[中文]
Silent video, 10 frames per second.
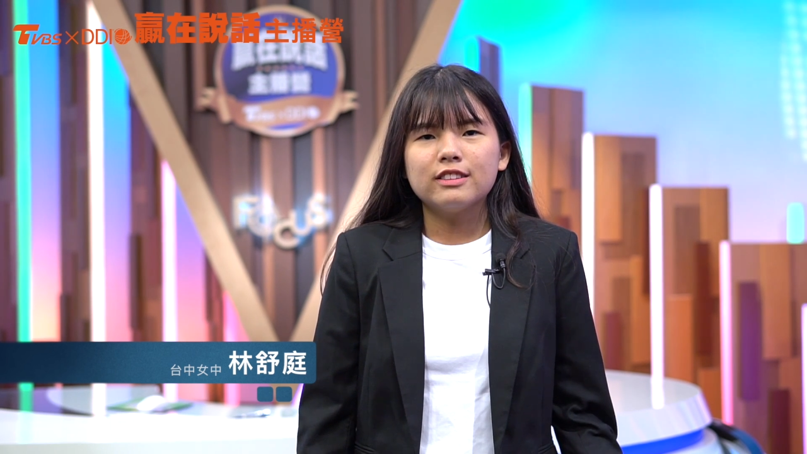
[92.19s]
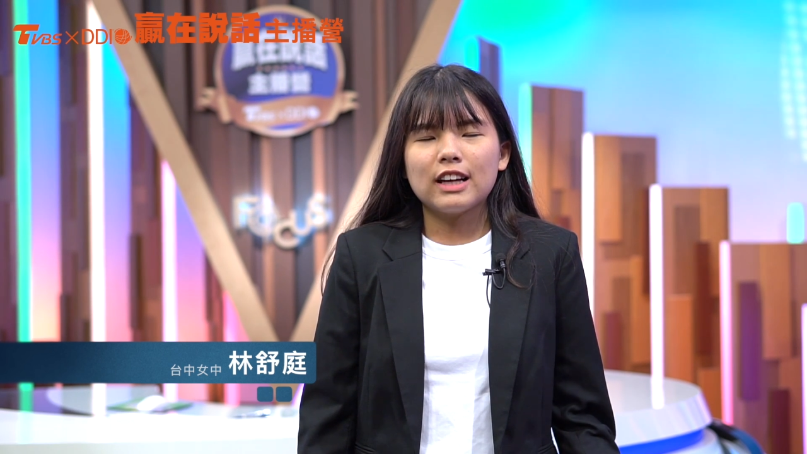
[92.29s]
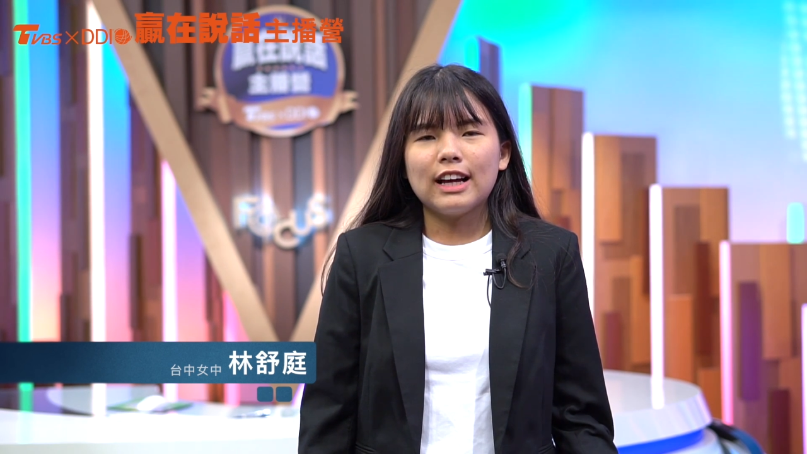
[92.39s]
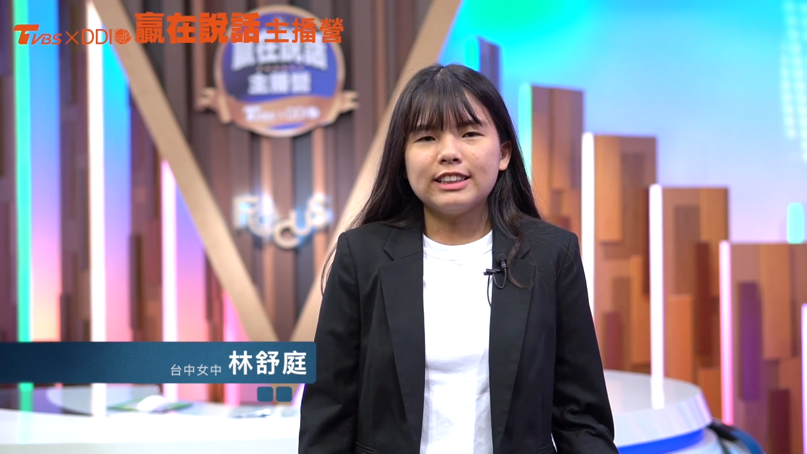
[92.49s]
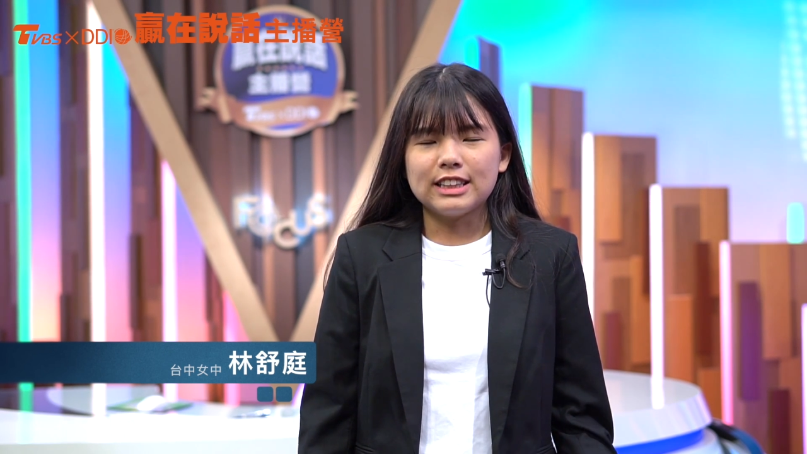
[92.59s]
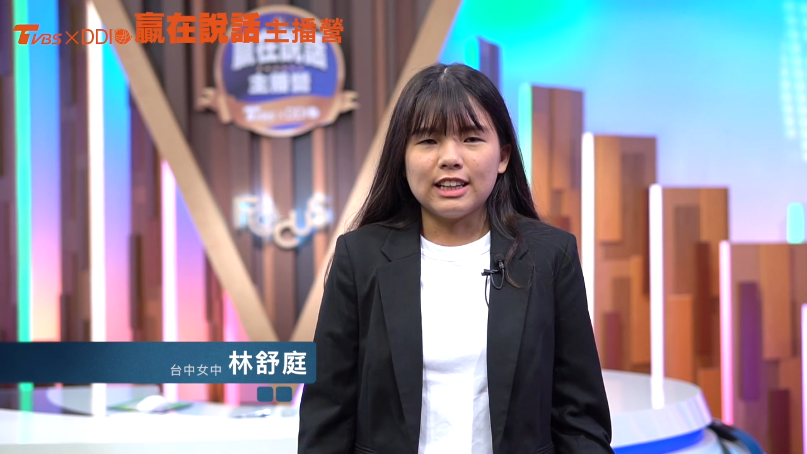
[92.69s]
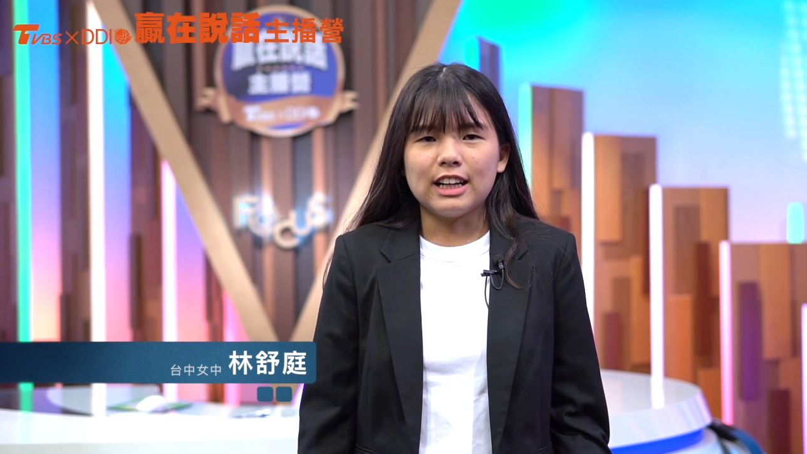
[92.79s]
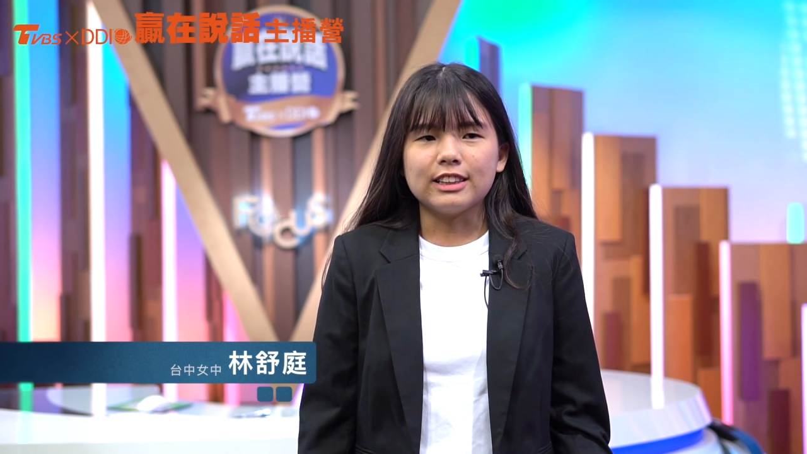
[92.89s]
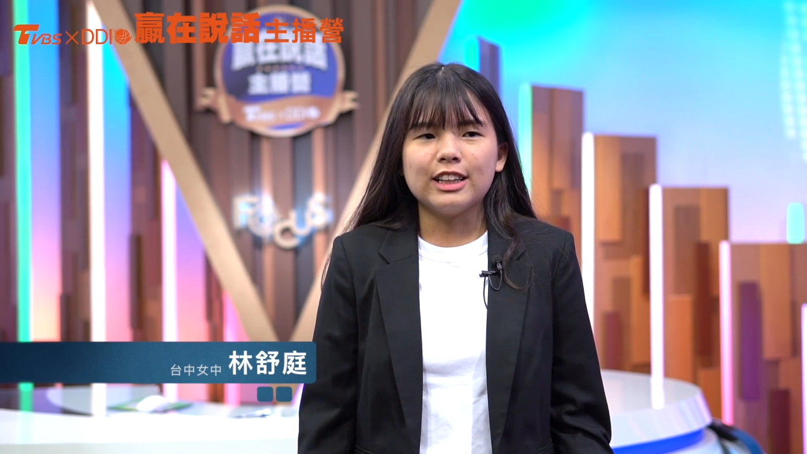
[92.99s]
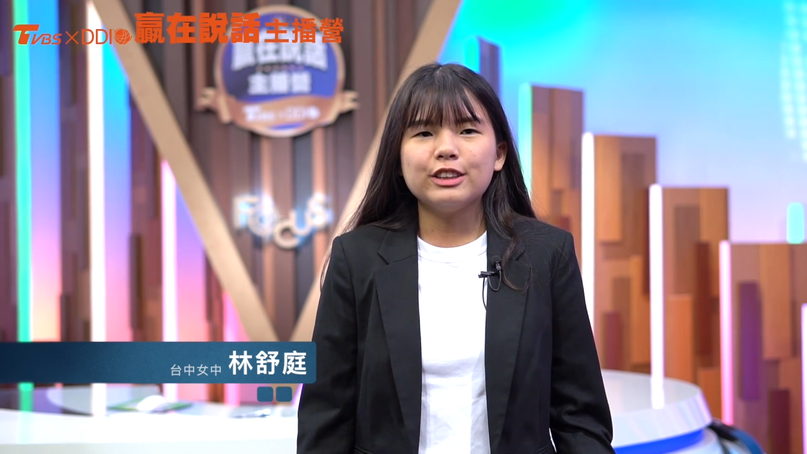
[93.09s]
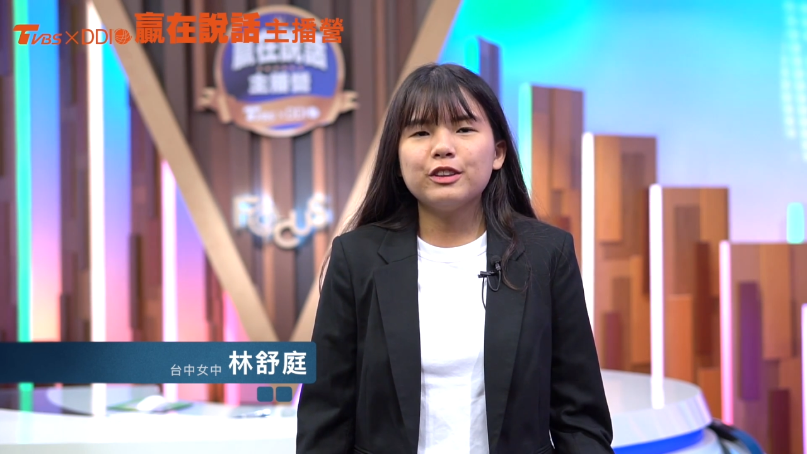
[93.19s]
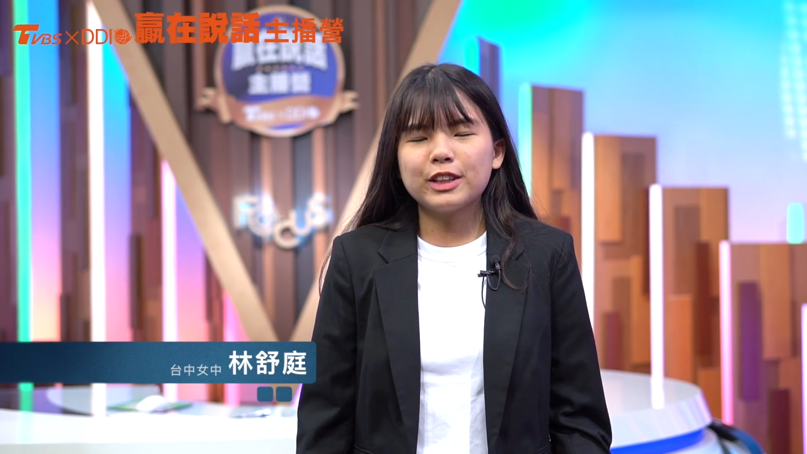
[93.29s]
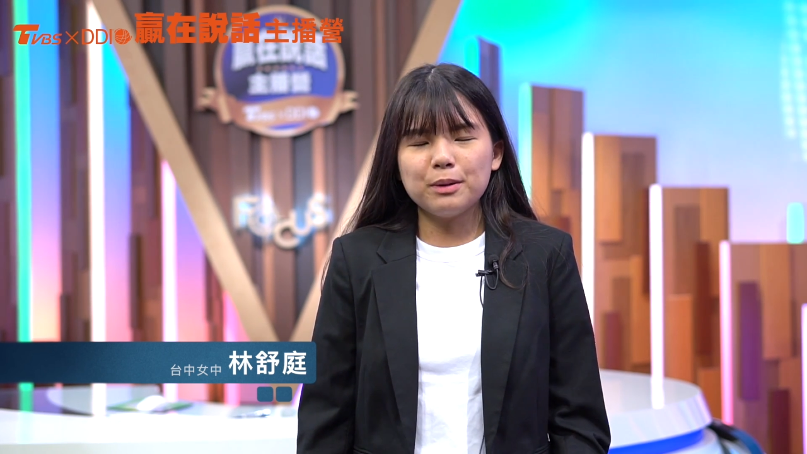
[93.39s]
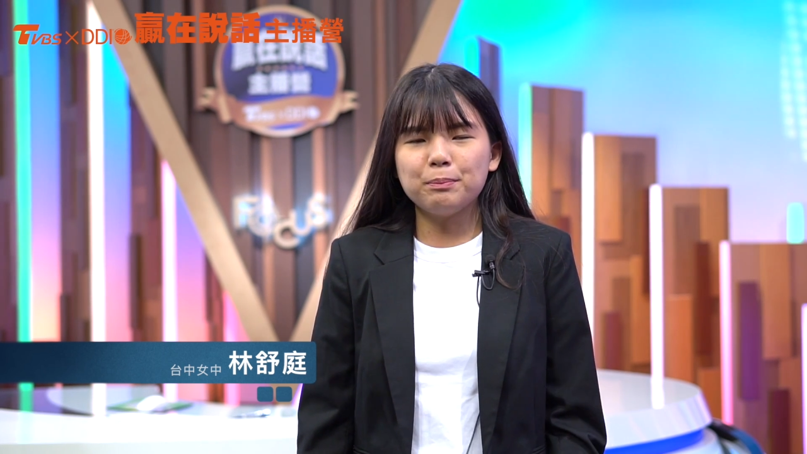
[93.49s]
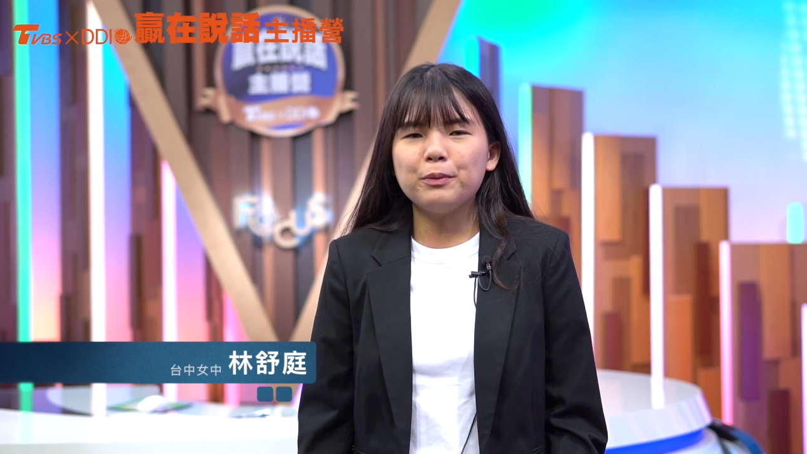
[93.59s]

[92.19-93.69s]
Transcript: 在前两天又更